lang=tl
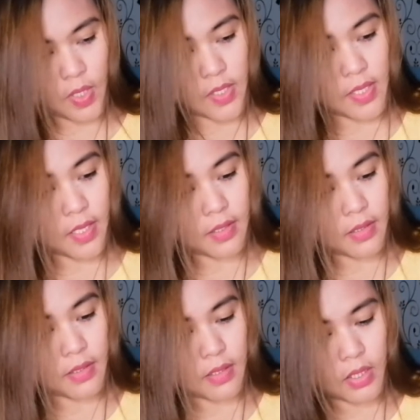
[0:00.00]

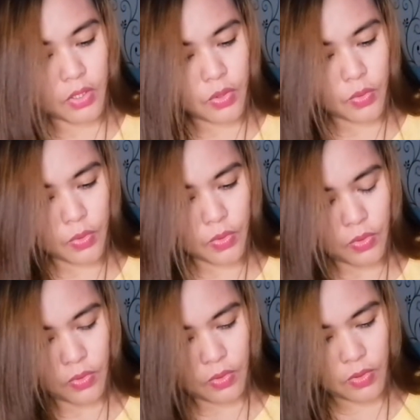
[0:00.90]
excited na din yun.
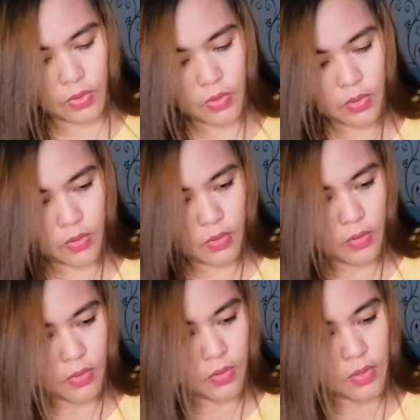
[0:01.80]

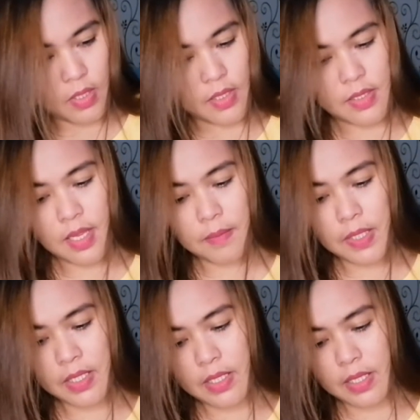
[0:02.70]
And
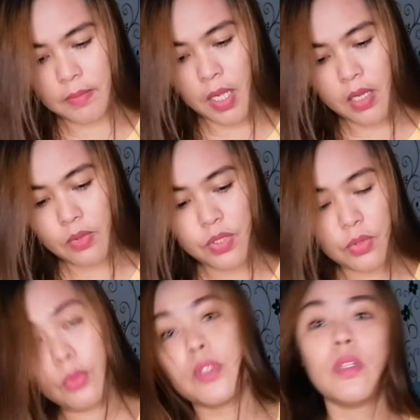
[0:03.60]
sabi niya, baka
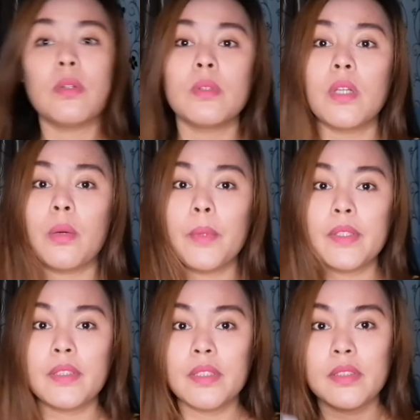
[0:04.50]
gusto ko daw
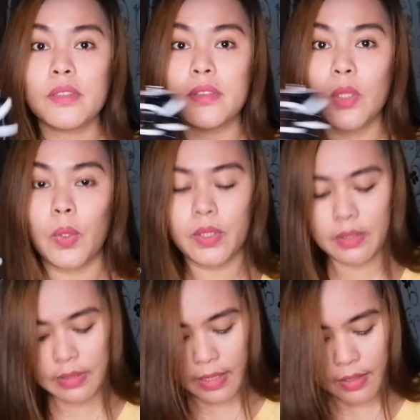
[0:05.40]
gawin ng
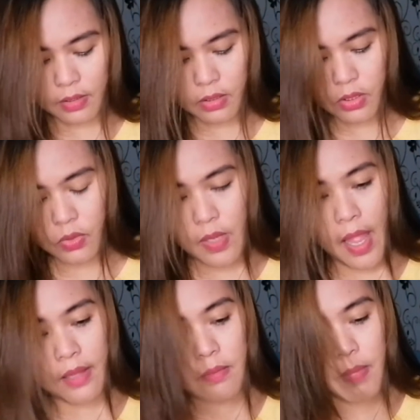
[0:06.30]
content, yung
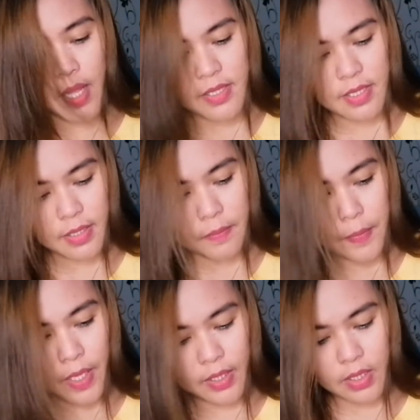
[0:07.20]
unboxing
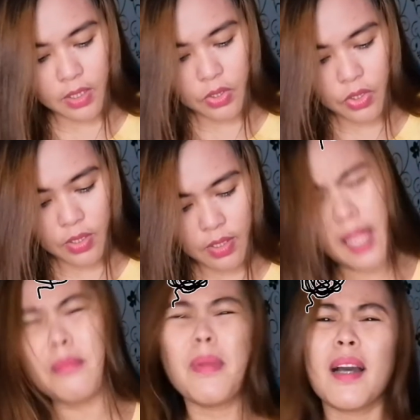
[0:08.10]
package,
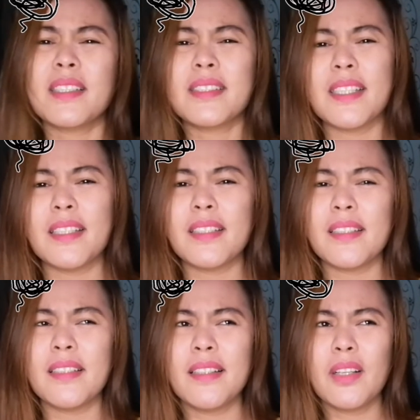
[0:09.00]
unboxing
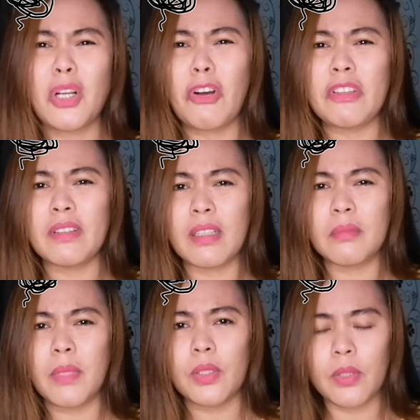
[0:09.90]
content
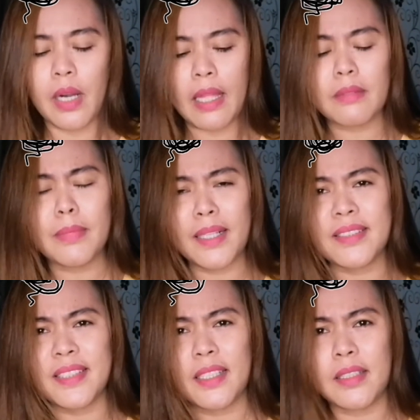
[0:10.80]
ba yun or
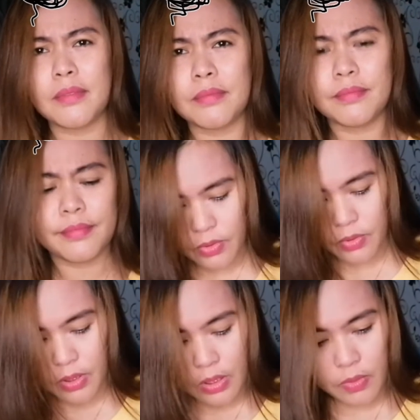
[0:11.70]
unboxing. to
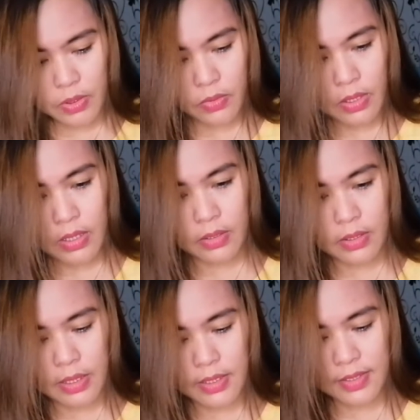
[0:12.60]
ginawan ko na lang
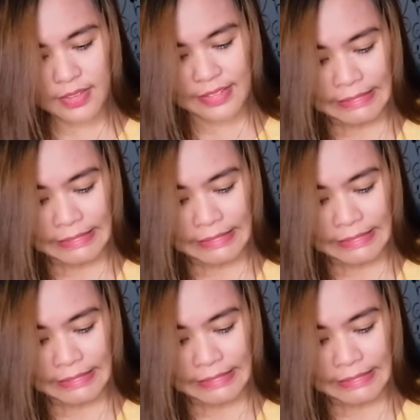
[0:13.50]
din.